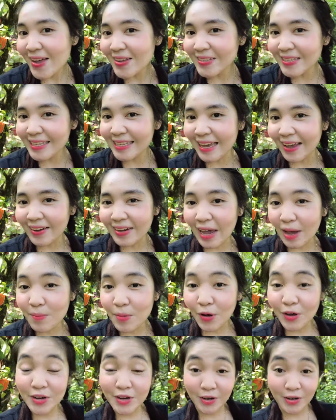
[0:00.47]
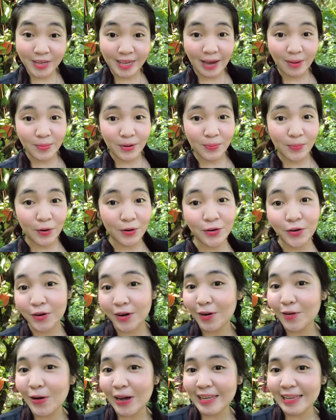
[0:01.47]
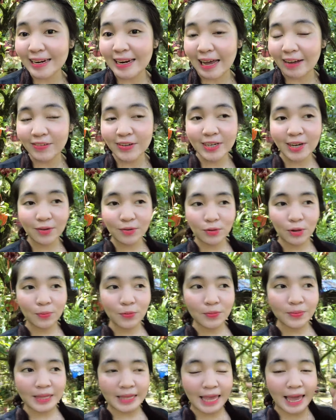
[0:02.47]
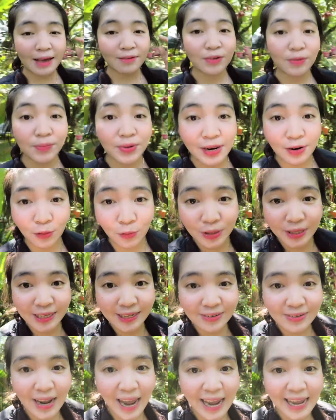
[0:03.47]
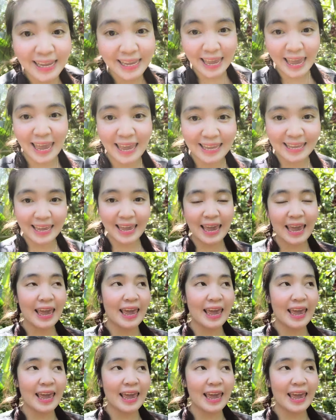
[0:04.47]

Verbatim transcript: xin chào cả mọi người, chào mừng mọi người đã quay trở lại với kênh youtube của mình nha Và mình là Quỳnh Như đây, về yeah, ve